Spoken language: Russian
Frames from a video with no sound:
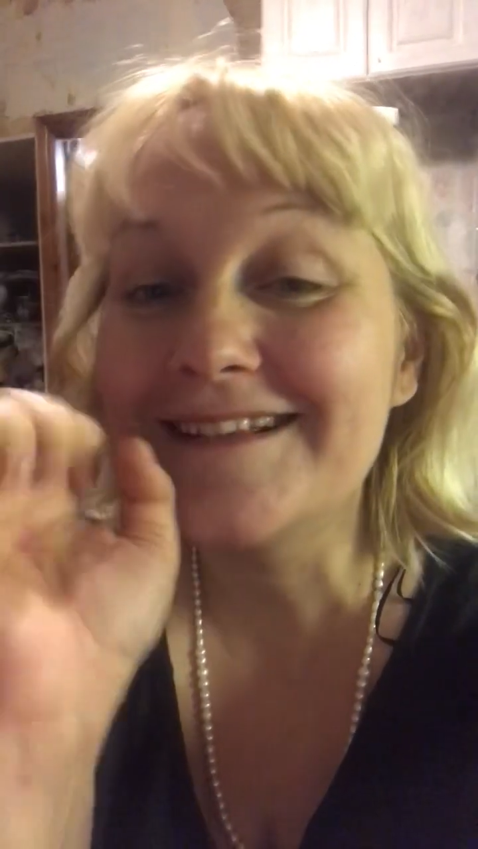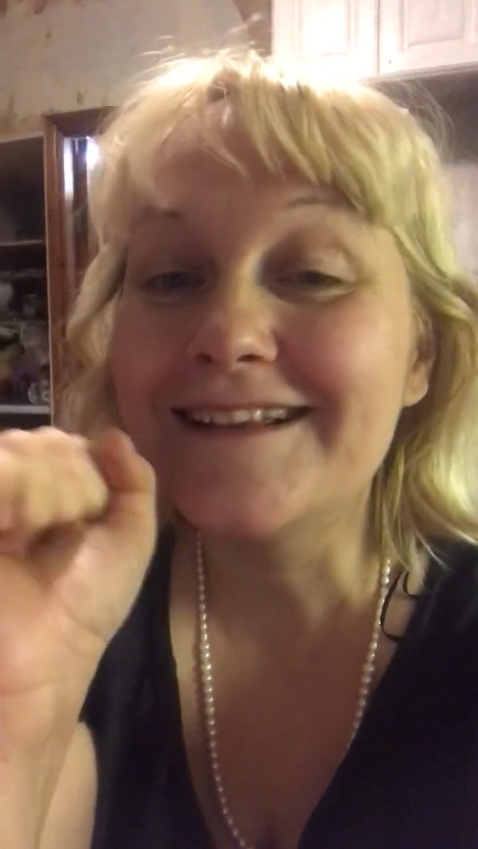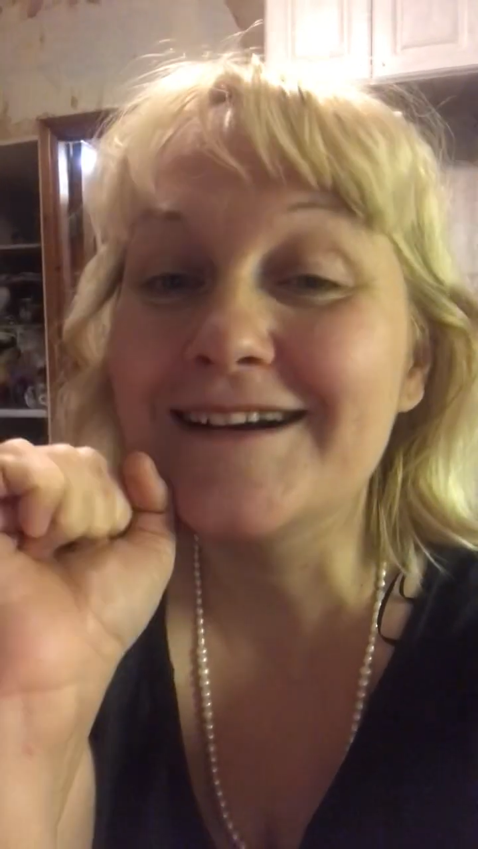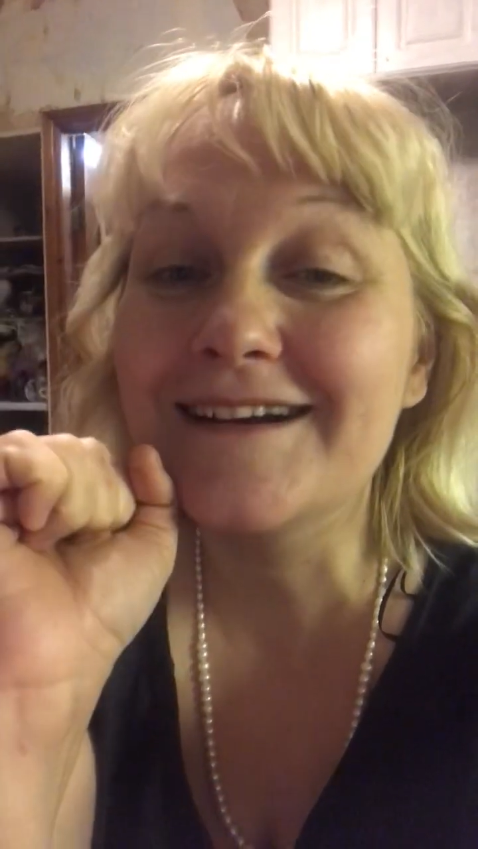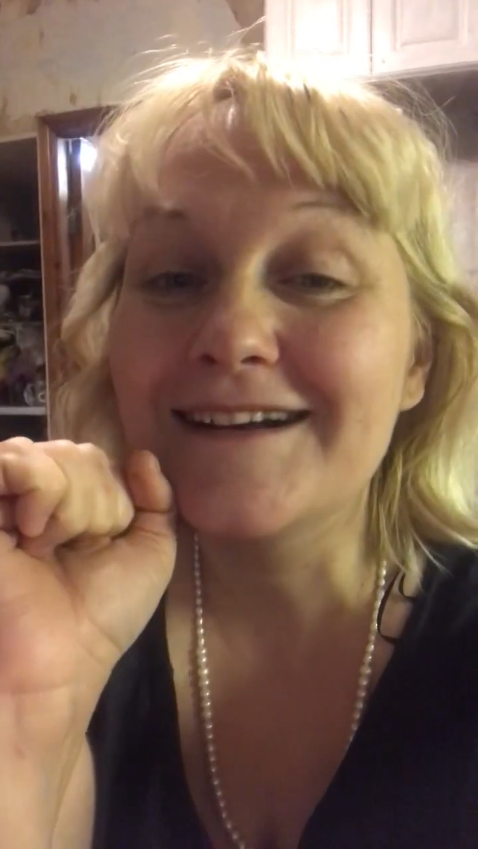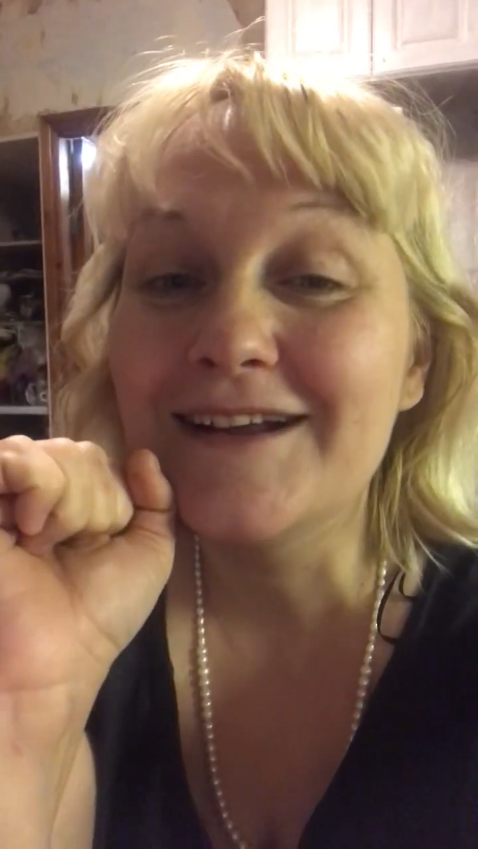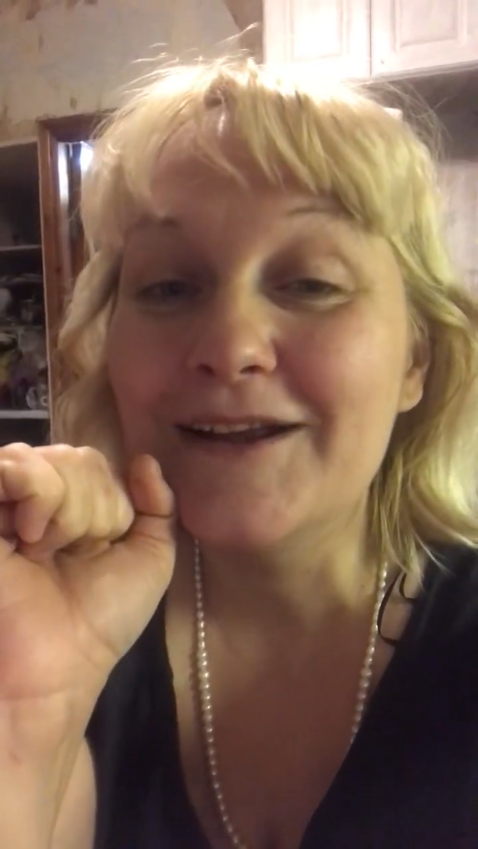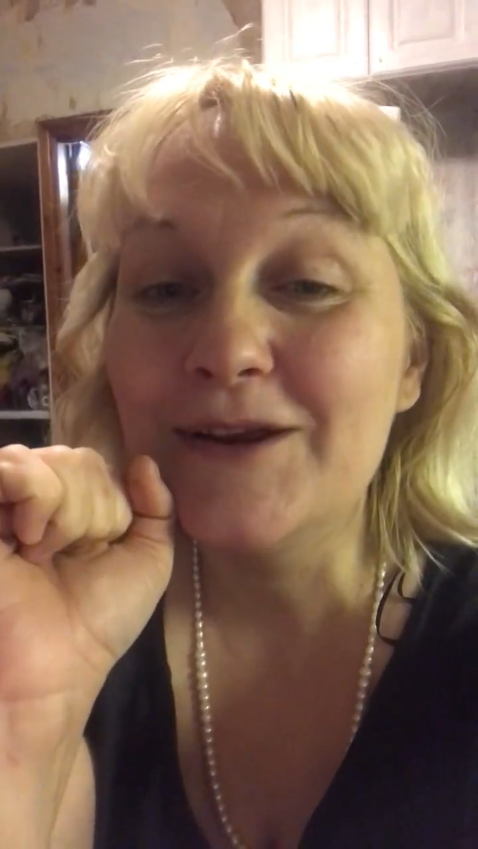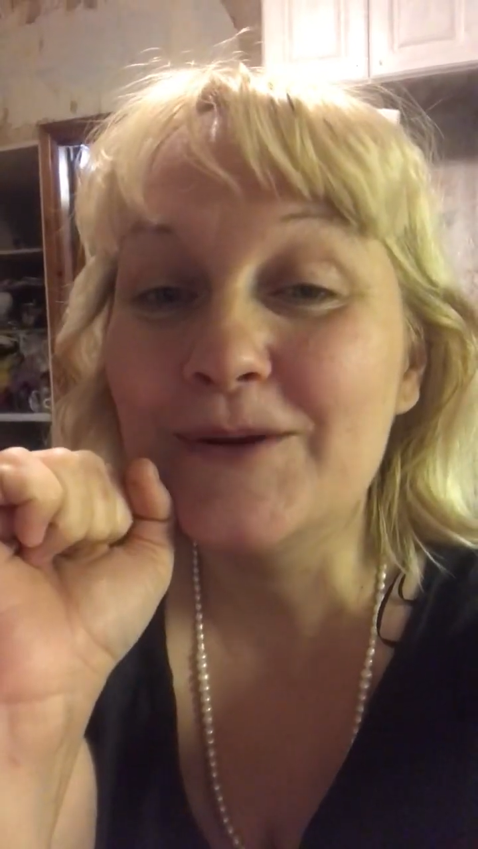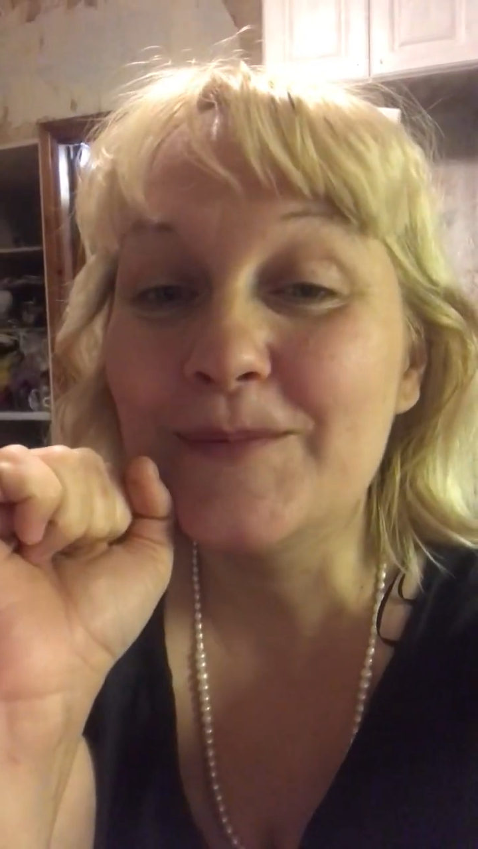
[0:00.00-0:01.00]
Всех
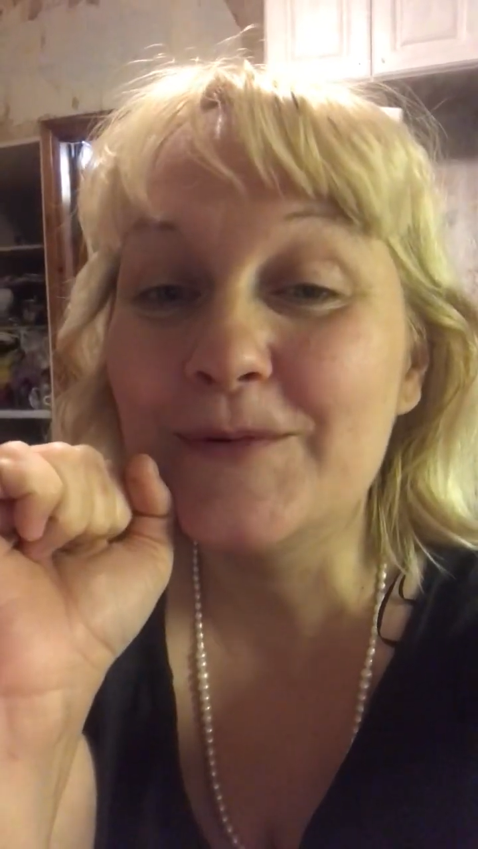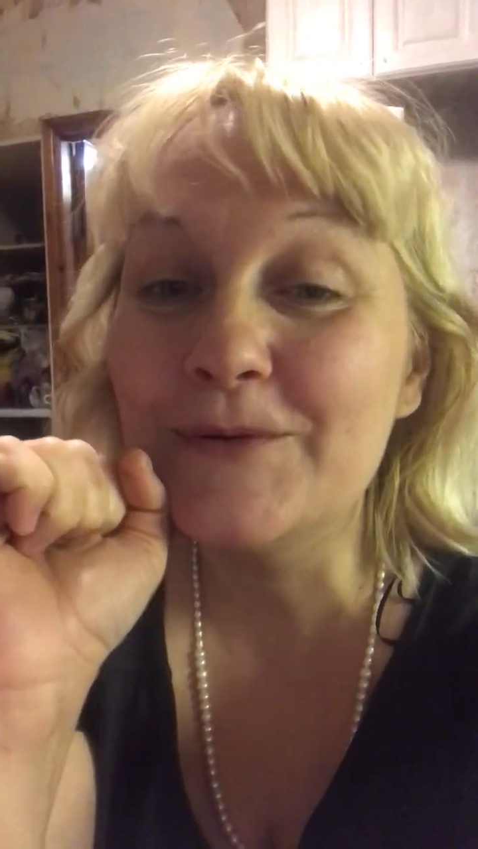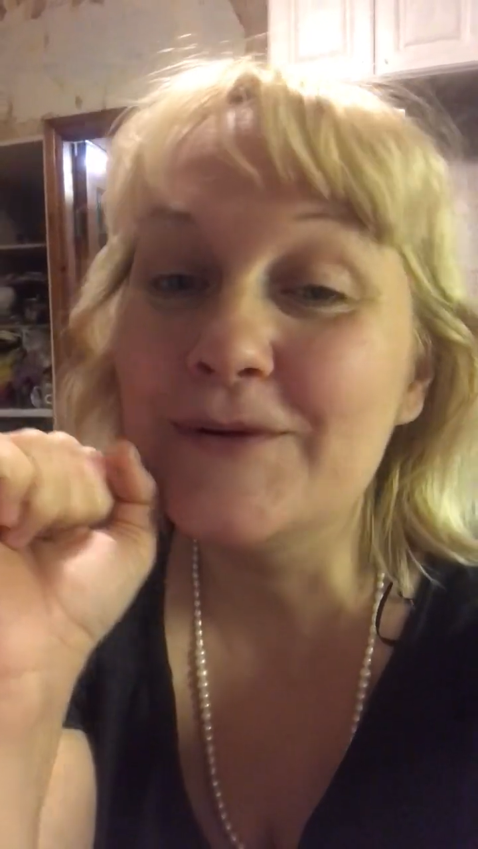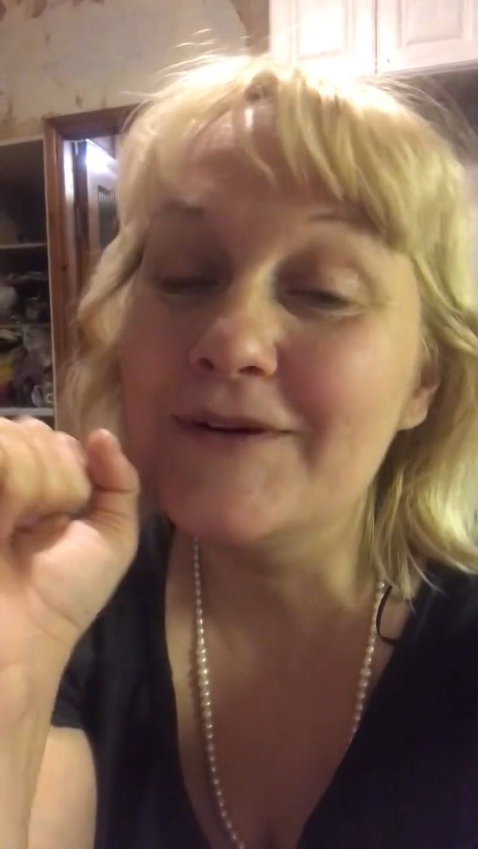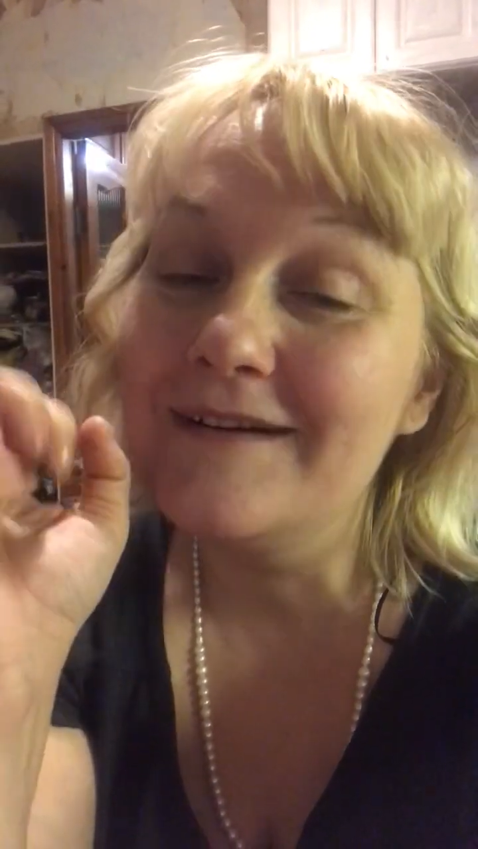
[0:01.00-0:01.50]
люблю.